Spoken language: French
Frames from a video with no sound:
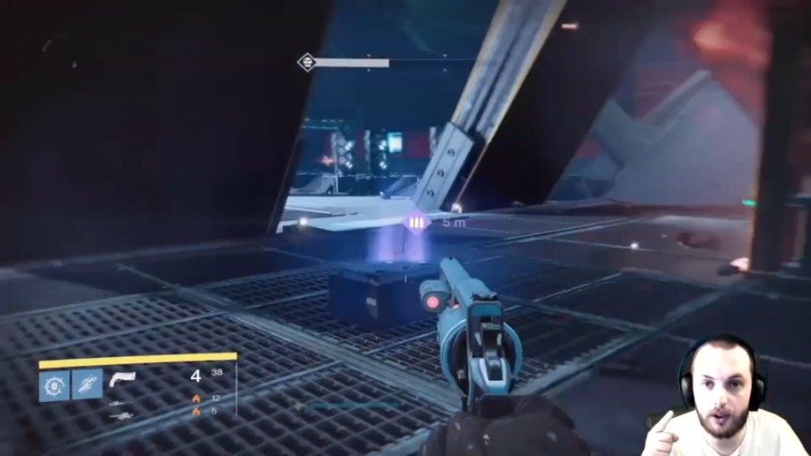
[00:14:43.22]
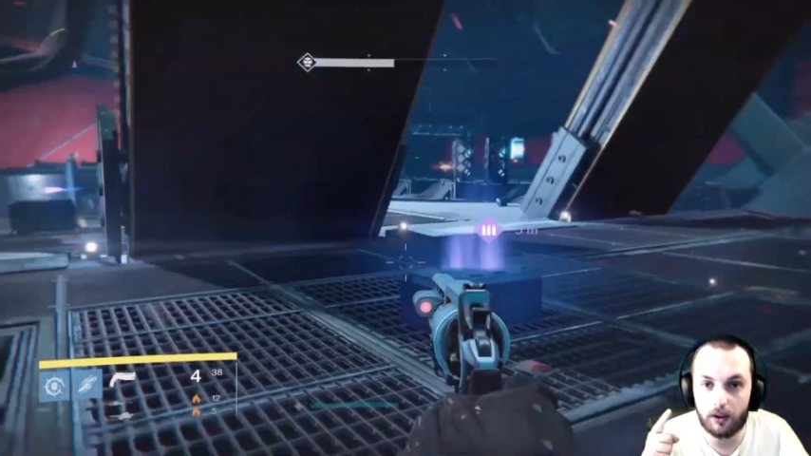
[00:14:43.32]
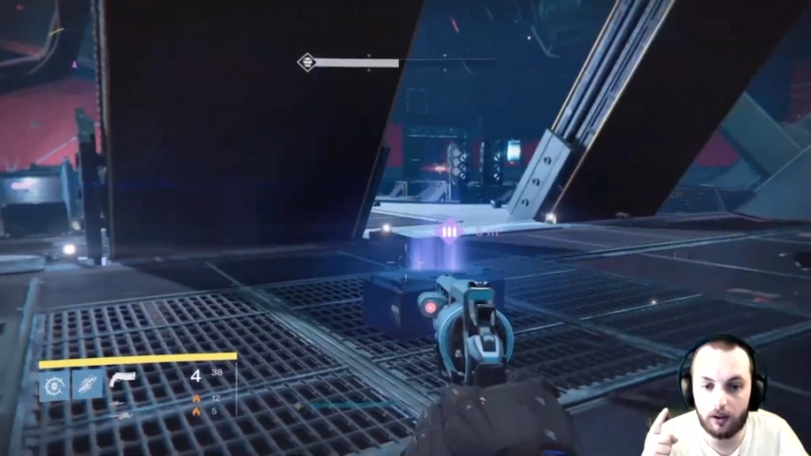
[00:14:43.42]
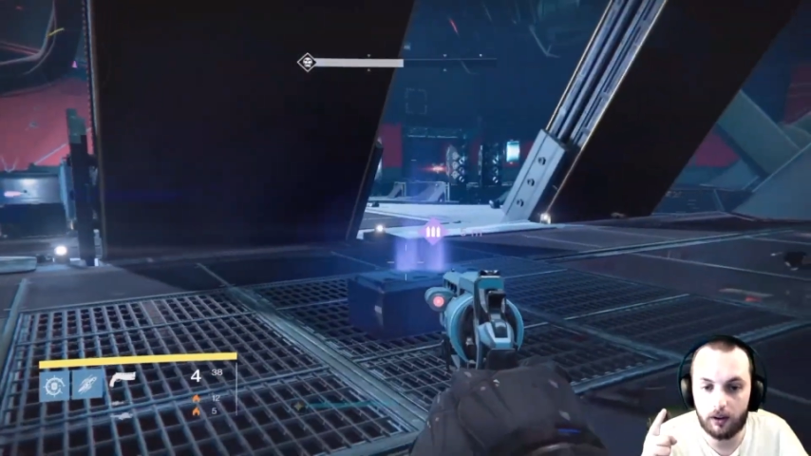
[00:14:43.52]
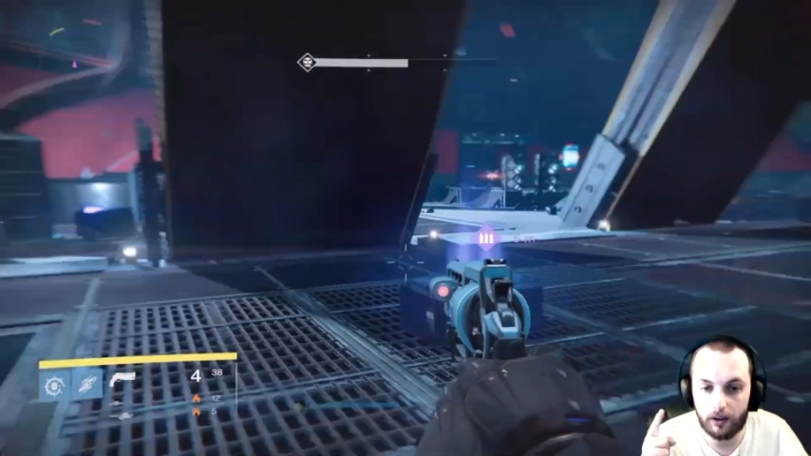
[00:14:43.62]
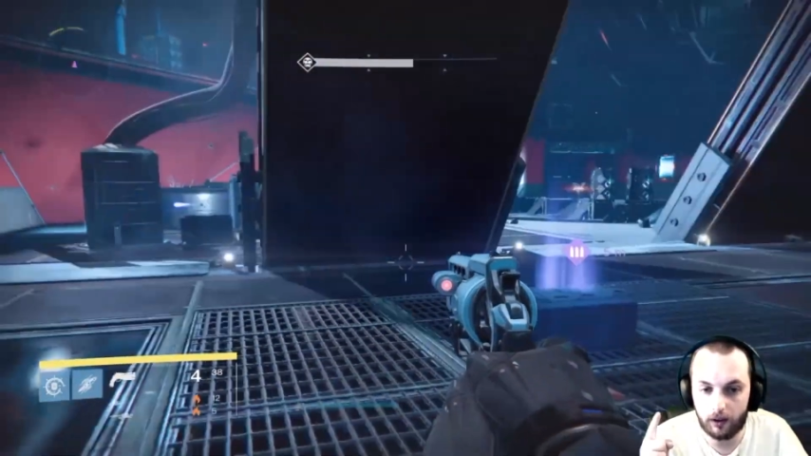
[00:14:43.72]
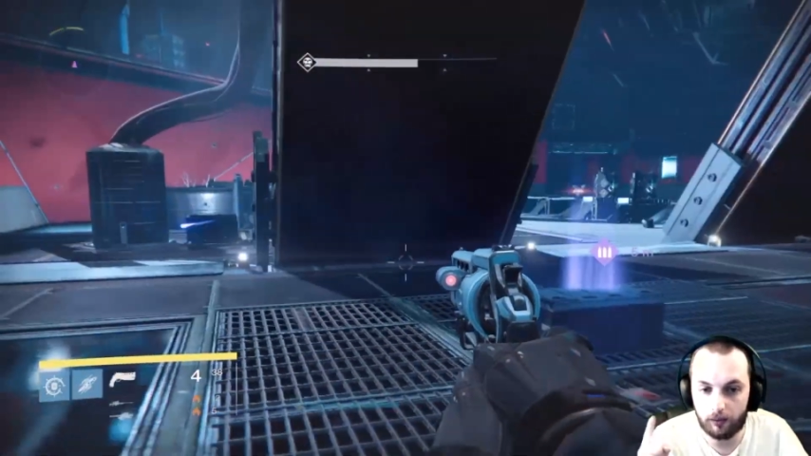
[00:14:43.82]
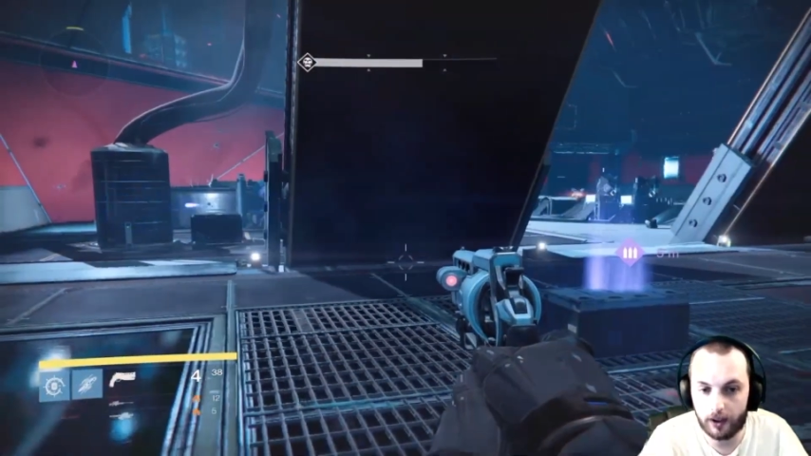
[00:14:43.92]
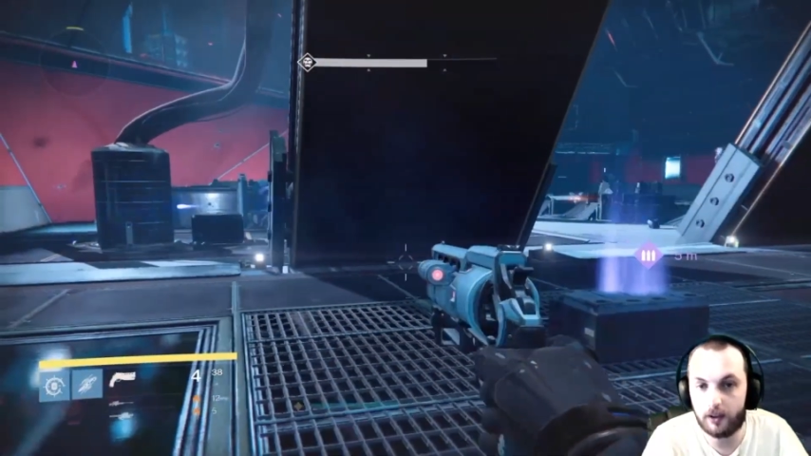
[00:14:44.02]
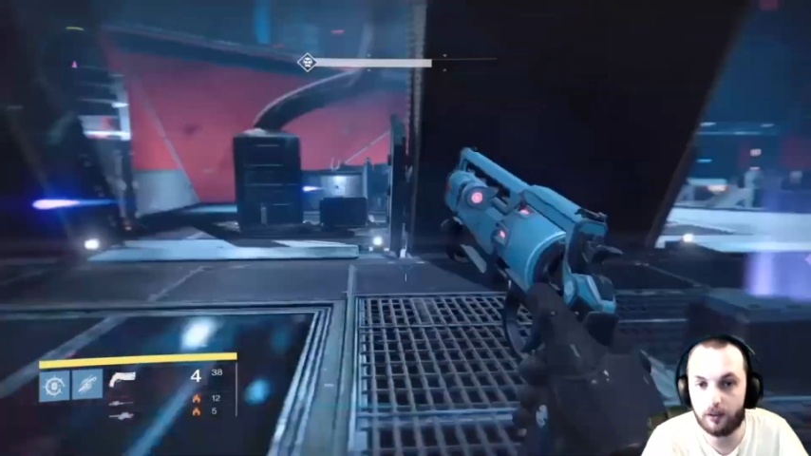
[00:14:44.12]
que je veux dire,
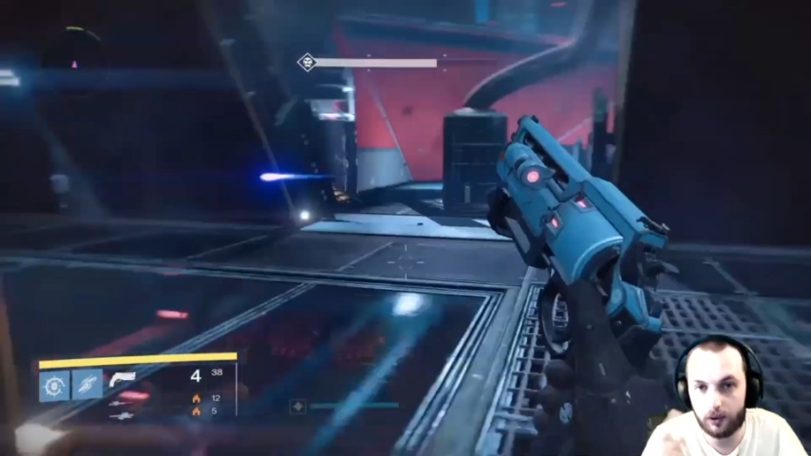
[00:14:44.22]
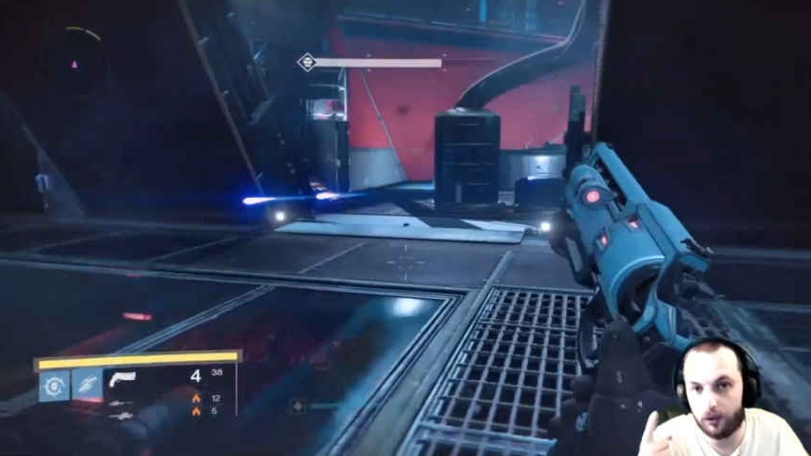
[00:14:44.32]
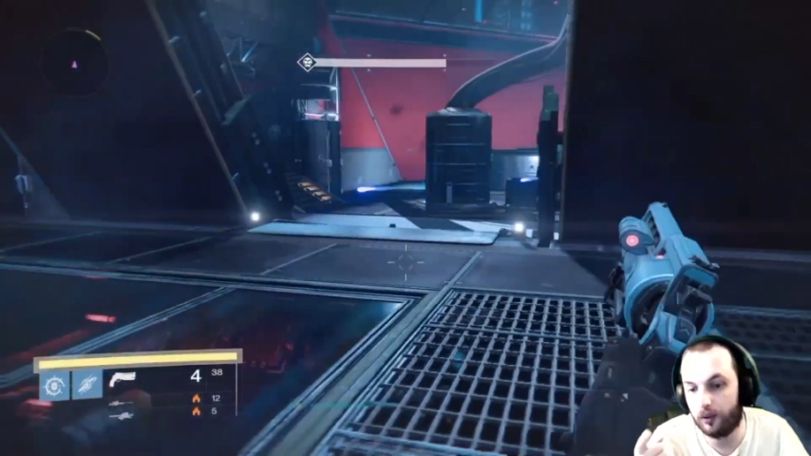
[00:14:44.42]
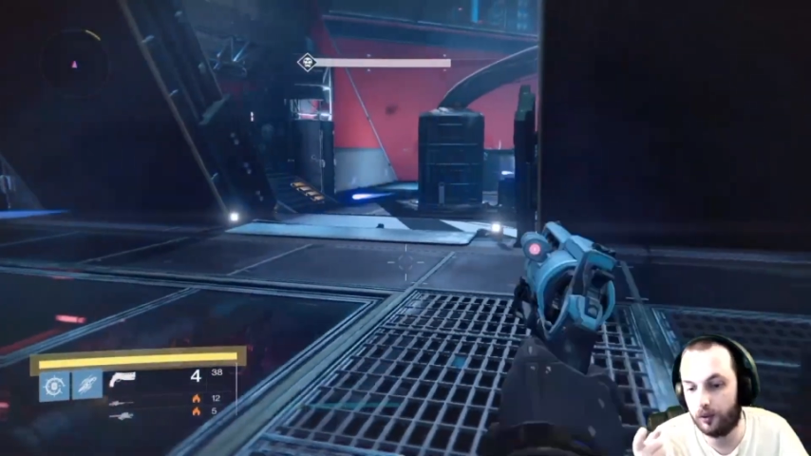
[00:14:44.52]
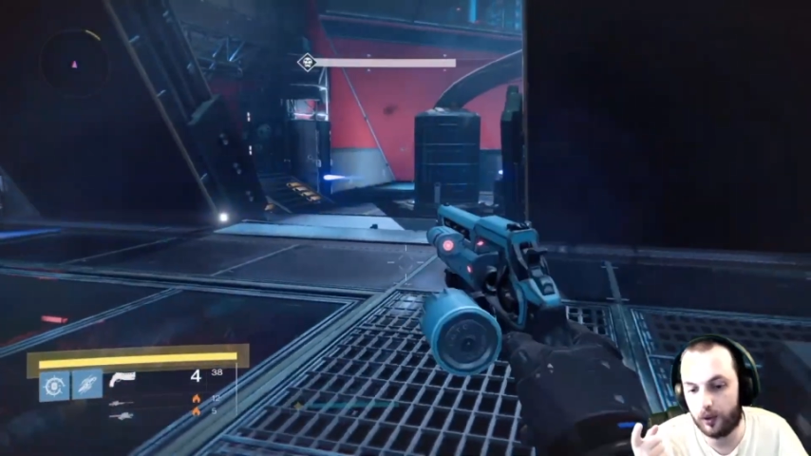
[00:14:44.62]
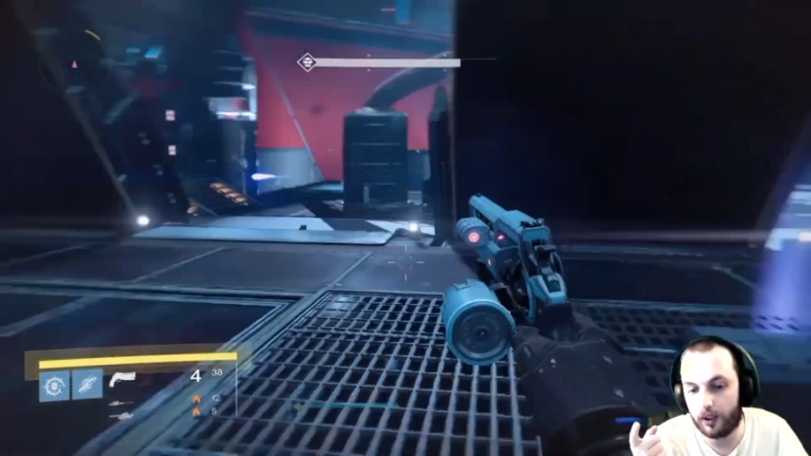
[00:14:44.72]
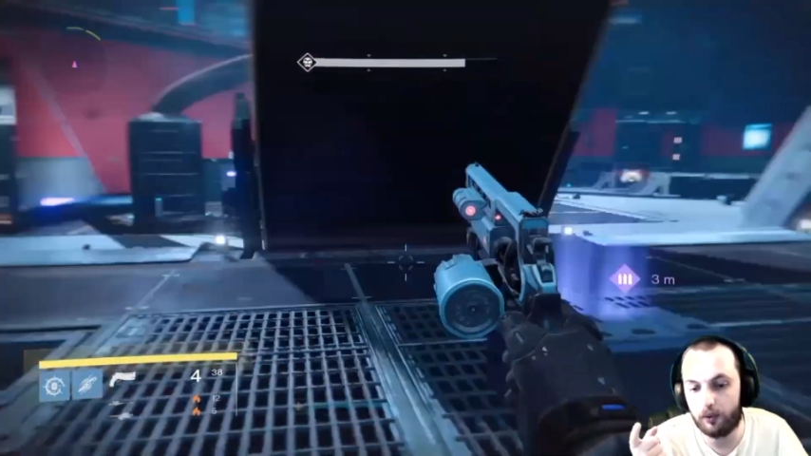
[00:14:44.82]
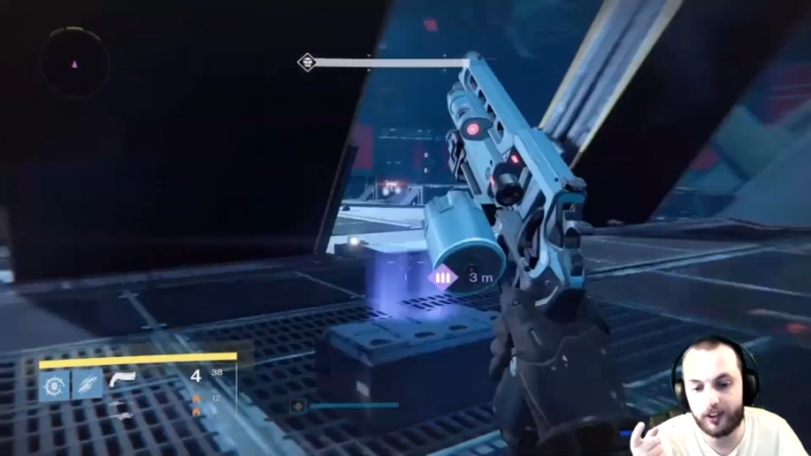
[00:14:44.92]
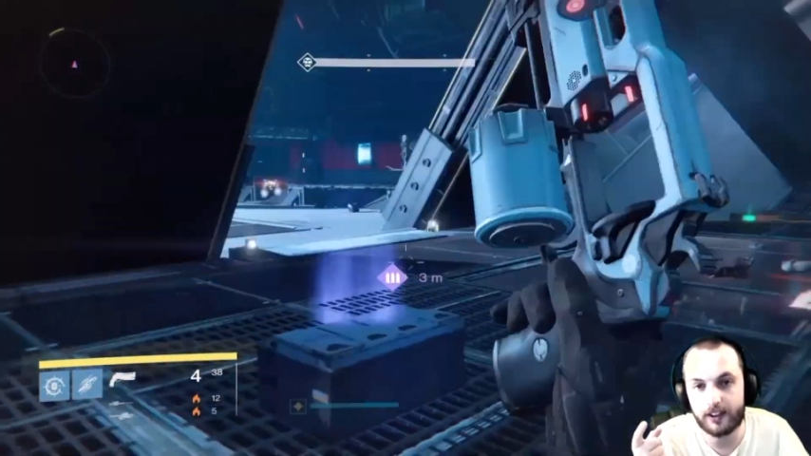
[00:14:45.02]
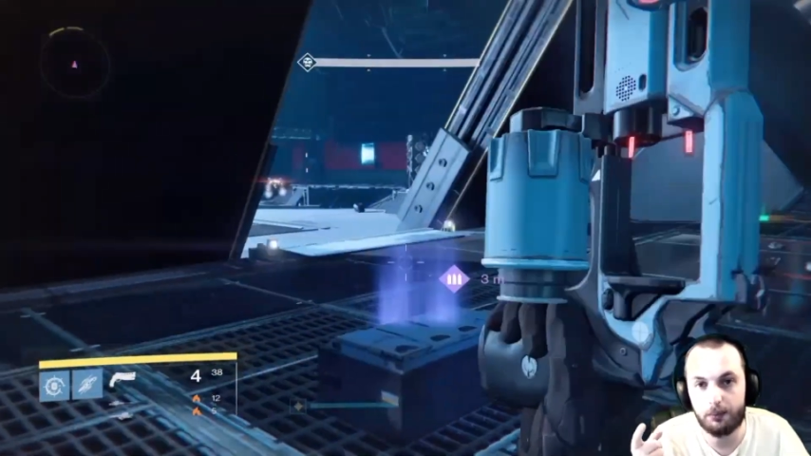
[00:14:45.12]
et on va attendre qu'on
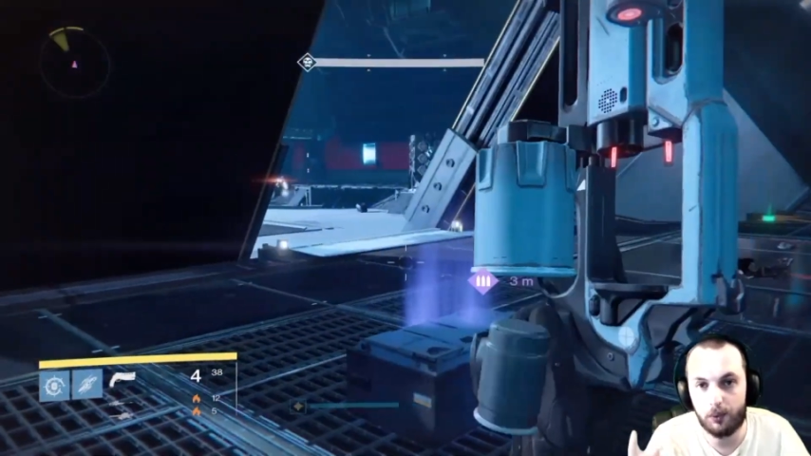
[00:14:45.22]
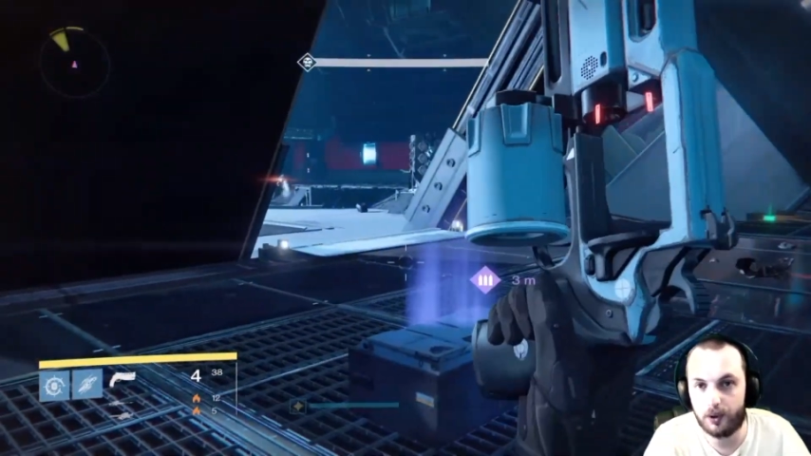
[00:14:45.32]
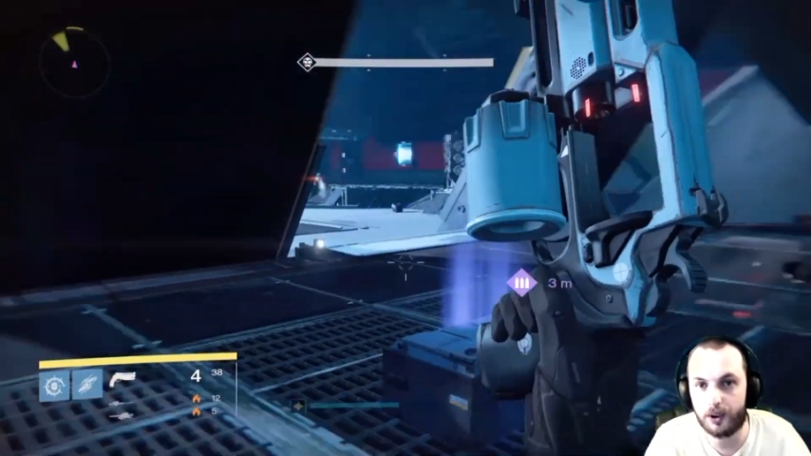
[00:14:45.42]
arrive aux 15